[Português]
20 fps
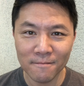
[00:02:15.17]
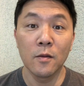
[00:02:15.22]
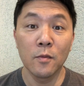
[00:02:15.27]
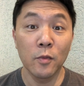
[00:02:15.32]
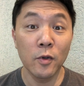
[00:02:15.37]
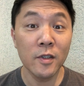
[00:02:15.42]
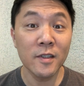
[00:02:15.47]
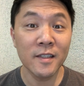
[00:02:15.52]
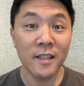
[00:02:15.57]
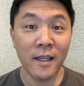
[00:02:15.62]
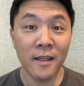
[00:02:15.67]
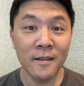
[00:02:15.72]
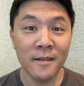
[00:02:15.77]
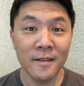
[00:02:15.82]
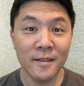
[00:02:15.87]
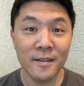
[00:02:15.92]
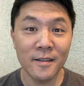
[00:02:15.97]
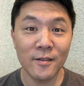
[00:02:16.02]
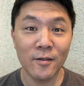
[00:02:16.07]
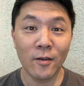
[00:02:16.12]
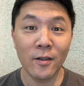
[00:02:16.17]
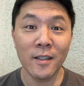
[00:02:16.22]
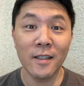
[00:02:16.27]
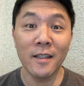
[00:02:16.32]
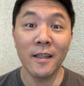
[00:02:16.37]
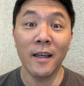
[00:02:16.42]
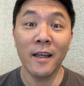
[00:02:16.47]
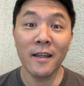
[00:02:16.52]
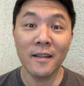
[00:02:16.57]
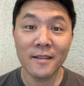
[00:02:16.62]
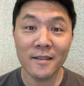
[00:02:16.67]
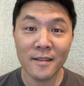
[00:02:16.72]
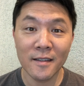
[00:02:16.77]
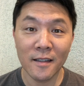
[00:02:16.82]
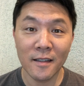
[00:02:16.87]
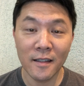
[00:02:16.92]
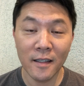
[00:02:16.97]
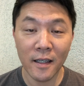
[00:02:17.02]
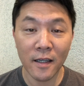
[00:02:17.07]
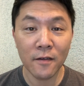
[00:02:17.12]
Pois é, só que
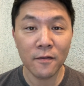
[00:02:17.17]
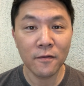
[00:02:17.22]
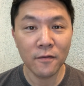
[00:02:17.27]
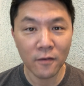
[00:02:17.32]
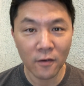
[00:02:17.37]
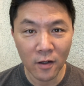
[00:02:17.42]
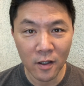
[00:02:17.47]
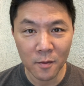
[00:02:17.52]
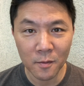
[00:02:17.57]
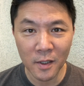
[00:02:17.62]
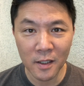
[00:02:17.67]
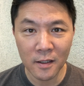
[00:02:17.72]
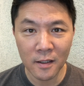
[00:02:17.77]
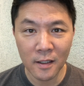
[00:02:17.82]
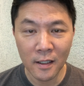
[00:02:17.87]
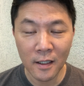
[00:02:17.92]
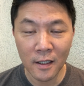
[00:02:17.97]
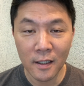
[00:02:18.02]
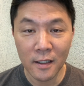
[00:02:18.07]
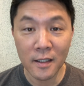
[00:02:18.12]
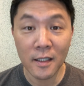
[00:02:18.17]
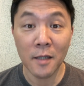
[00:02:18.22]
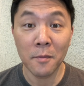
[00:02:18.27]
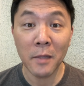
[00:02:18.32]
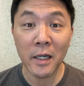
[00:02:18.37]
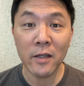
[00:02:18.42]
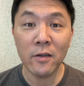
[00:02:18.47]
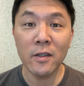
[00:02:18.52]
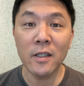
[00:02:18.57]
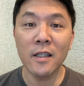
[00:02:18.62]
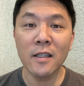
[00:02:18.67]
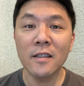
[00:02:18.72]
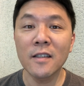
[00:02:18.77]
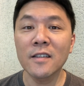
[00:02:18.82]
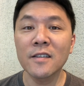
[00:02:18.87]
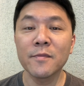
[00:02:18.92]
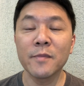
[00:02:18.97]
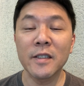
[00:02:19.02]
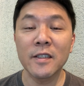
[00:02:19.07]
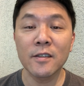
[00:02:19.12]
essa é a forma que a maioria
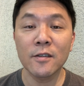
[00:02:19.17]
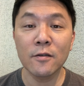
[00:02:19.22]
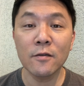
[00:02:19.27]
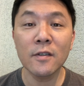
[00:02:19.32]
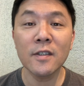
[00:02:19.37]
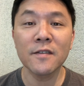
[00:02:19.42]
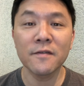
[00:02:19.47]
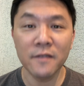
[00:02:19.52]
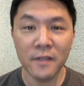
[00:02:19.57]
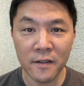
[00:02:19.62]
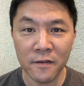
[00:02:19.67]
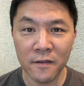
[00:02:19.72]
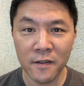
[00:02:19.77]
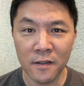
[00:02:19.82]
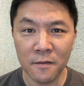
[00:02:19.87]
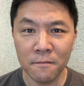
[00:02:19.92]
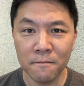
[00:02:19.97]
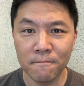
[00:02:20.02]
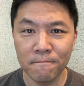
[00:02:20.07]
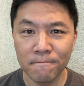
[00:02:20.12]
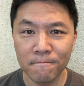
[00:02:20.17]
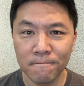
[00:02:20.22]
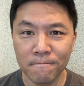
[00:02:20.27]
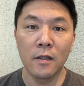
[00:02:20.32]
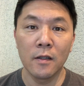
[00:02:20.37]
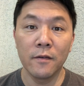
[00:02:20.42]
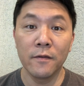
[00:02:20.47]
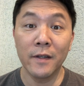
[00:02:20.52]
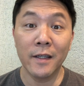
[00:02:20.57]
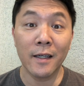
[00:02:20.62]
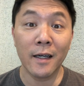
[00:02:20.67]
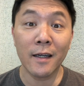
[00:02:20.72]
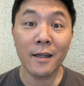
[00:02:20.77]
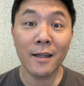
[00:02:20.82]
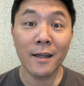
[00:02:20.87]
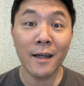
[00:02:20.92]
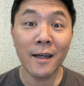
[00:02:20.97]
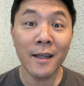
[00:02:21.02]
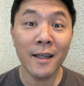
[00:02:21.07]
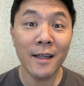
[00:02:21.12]
das pessoas vive
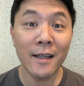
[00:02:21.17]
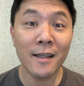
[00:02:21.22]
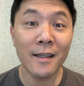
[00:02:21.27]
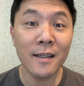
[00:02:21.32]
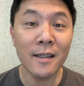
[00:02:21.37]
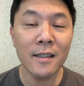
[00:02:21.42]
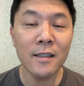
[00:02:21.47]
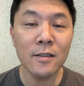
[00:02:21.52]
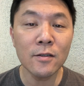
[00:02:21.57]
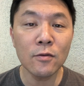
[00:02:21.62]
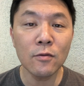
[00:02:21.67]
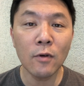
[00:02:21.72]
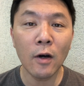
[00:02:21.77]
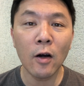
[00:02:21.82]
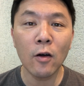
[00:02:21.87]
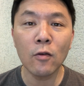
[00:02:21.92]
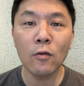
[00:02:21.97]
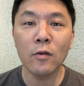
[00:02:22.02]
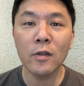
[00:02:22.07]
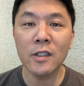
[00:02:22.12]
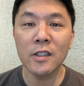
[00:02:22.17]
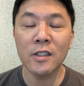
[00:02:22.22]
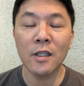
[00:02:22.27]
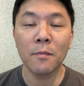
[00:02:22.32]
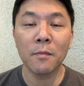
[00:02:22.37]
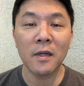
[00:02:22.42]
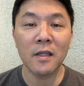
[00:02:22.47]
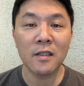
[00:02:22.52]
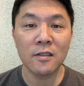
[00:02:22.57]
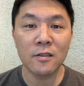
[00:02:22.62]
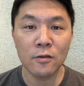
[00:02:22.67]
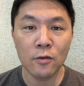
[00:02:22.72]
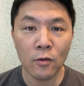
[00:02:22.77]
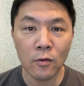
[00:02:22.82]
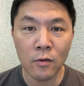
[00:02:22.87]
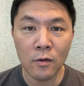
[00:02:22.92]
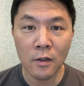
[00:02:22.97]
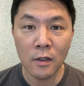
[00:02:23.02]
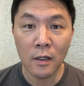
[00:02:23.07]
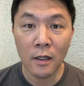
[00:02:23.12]
ficar carregando algo que já
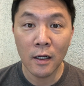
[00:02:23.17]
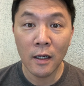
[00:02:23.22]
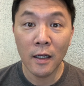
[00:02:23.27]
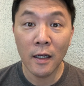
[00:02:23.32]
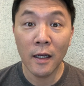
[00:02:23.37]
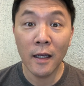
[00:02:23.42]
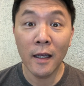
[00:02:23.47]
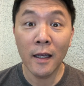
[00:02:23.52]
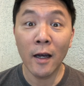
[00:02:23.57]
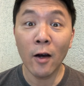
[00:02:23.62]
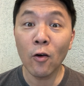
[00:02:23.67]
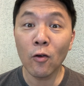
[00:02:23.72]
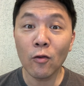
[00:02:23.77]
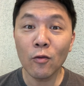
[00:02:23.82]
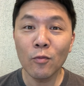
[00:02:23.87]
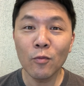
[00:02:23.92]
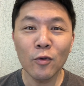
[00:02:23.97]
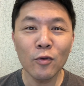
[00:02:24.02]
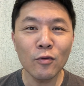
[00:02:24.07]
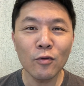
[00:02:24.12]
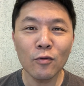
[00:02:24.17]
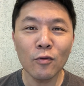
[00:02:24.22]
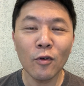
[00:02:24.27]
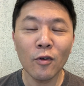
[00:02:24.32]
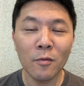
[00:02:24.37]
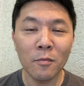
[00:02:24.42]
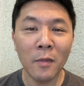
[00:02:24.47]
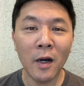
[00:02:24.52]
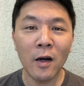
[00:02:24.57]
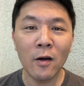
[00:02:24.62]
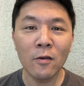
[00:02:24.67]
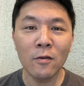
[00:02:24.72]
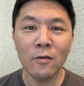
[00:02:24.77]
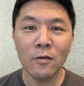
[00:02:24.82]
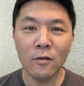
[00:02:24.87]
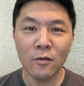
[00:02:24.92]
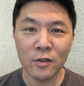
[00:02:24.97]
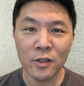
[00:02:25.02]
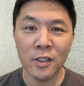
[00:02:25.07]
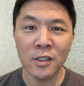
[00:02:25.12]
passou é algo muito normal
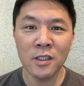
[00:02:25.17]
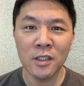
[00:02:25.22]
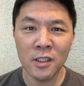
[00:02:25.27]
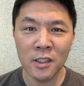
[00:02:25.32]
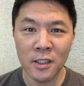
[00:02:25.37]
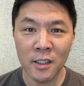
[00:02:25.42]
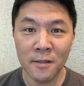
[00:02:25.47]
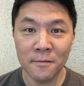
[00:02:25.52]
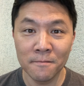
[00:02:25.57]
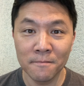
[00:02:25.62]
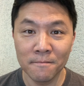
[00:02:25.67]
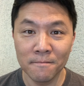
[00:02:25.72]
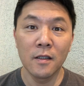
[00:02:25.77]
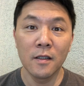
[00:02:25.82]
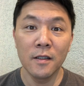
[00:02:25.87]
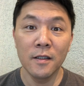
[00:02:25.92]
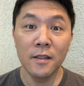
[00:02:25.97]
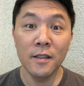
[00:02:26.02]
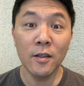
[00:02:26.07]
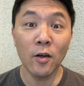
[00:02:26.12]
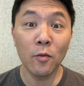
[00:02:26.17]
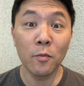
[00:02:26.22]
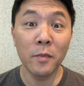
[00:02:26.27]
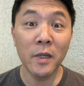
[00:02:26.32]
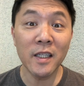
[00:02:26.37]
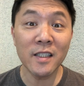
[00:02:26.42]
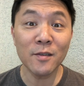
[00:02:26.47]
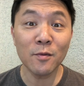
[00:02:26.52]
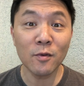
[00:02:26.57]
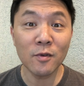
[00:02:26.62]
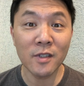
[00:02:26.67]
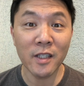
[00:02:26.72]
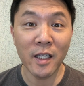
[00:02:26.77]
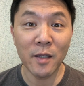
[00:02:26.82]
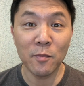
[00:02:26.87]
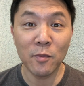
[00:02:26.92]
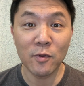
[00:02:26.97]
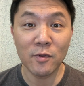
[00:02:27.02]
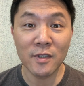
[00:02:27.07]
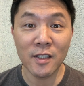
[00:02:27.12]
hoje em dia. E ao mesmo
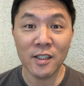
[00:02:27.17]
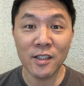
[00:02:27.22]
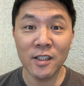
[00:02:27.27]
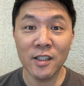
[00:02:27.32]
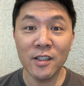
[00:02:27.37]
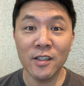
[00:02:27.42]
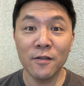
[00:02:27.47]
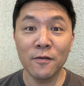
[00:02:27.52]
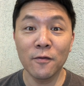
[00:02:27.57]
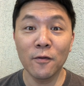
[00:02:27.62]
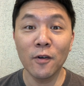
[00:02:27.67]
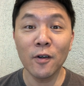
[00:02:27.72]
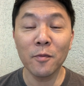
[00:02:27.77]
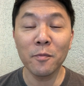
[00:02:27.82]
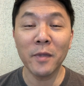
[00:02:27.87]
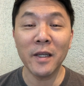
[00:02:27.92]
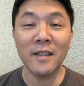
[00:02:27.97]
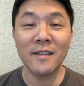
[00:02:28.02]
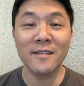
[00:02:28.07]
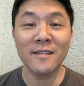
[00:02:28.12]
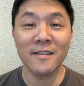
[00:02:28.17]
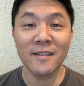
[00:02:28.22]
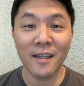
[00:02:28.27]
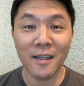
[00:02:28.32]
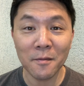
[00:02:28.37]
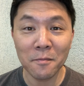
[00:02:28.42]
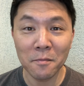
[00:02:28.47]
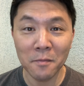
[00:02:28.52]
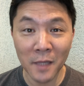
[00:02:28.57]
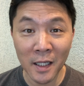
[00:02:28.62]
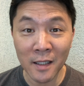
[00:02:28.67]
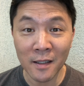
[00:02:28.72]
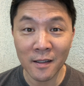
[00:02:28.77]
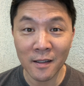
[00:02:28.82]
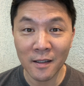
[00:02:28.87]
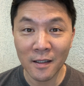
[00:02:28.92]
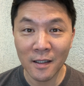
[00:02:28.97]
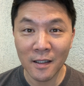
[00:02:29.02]
tempo, se a gente for pensar bem,